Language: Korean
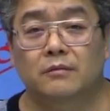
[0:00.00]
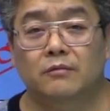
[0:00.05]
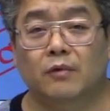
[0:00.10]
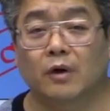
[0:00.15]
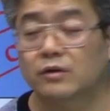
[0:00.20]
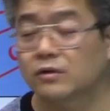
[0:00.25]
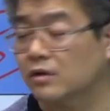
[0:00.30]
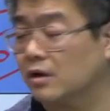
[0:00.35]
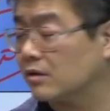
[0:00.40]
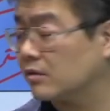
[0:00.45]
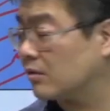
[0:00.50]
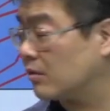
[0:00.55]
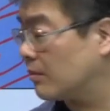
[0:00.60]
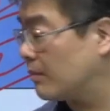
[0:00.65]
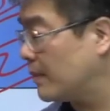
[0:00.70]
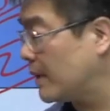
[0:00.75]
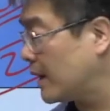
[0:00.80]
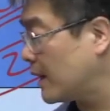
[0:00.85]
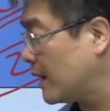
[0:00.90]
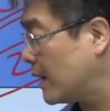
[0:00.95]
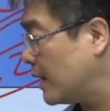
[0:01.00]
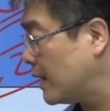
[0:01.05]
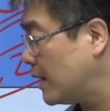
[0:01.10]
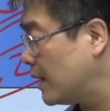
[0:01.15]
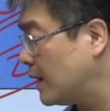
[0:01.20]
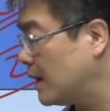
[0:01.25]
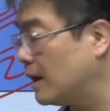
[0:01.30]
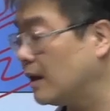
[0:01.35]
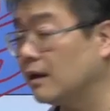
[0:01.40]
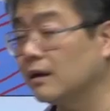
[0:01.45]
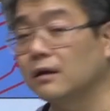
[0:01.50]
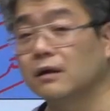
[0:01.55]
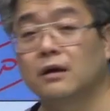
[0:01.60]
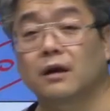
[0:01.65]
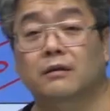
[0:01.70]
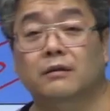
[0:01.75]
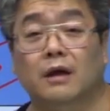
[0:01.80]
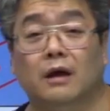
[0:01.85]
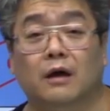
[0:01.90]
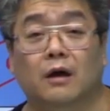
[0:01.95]
원전동맹에
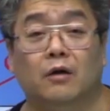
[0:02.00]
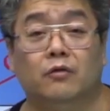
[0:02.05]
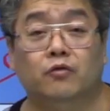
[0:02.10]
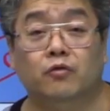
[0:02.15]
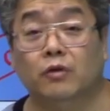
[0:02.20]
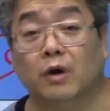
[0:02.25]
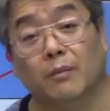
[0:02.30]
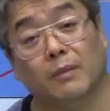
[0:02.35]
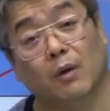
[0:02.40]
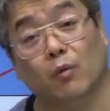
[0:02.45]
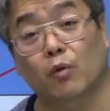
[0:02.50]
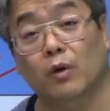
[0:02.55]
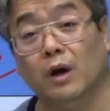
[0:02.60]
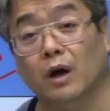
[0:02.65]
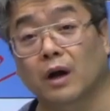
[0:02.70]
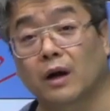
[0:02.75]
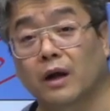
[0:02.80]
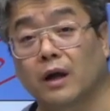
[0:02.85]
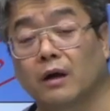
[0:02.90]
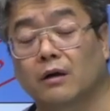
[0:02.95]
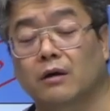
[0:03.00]
이랬다가 주가 막 올라가네.